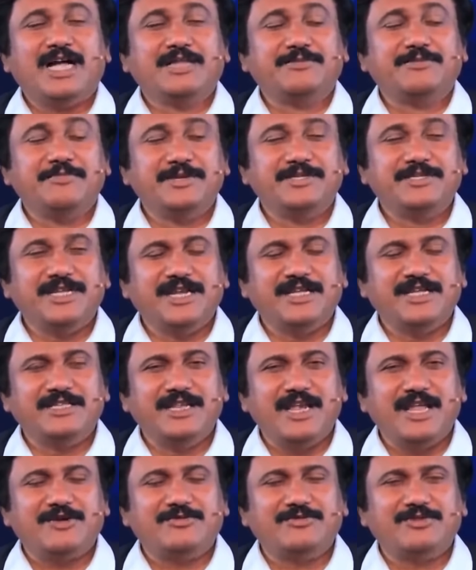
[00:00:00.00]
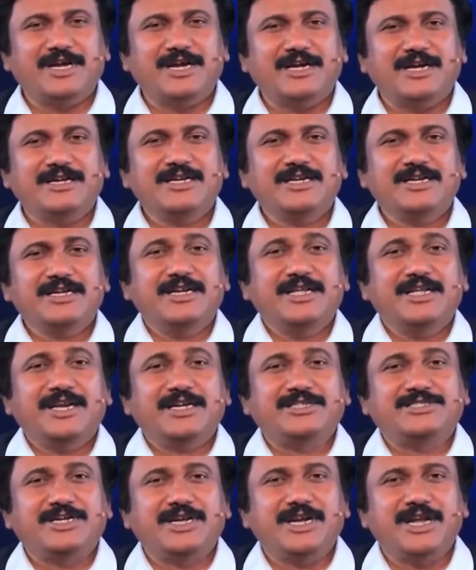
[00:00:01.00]
ఆత్మీయత అనేది లేకుండా
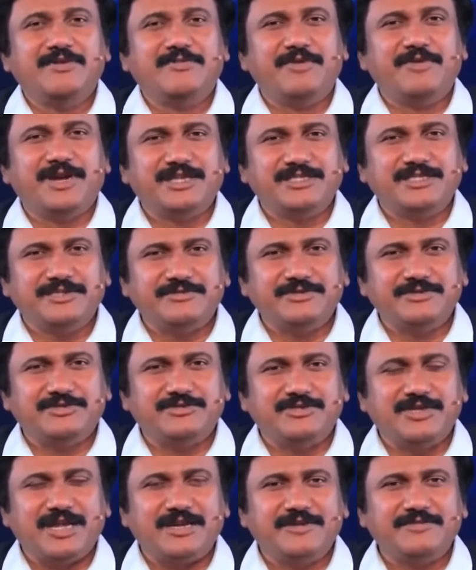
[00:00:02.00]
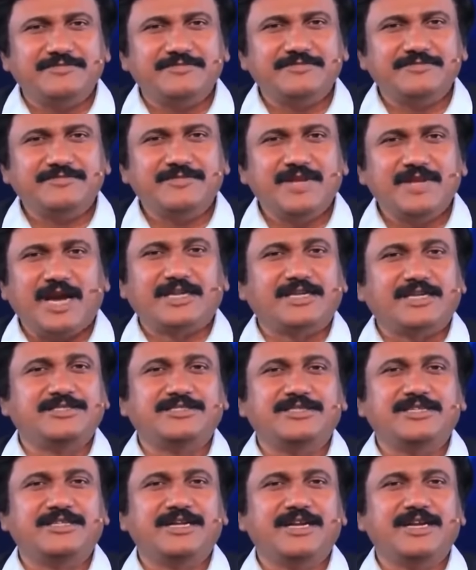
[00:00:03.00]
నిరీక్షణ లేని వారిగా జీవిస్తున్నారు అట్టి
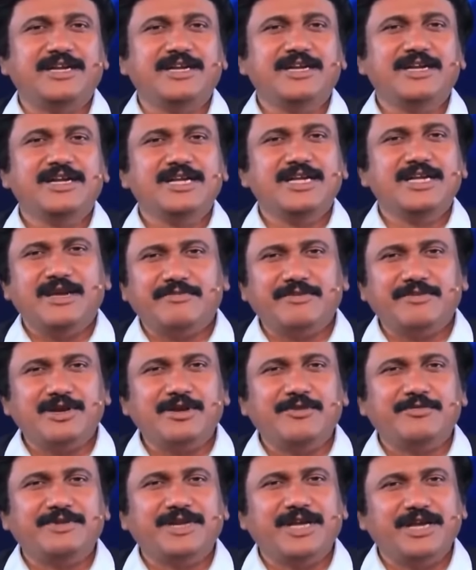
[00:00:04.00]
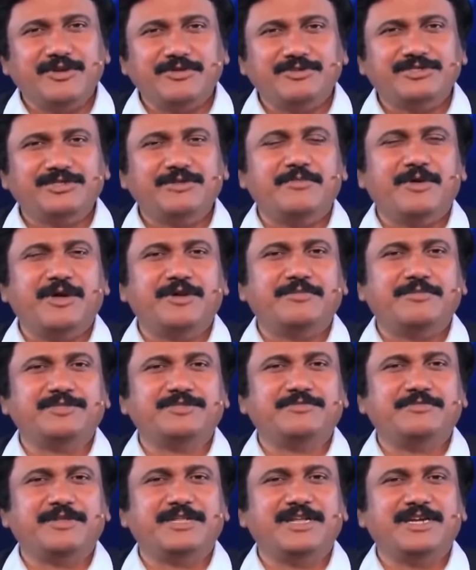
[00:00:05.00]
స్థితి ఎవరిలో ఉన్న ఈరోజే
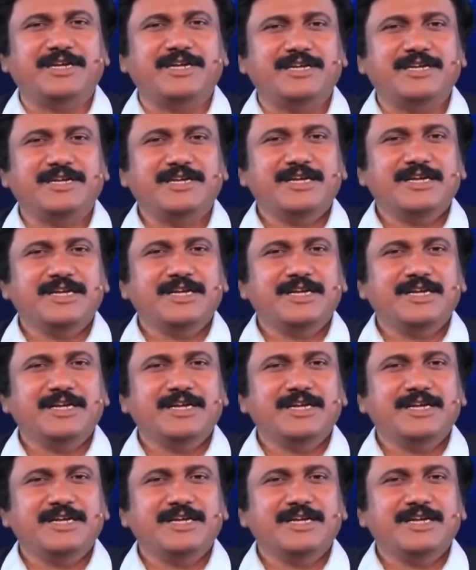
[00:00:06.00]
మనసు పొందండి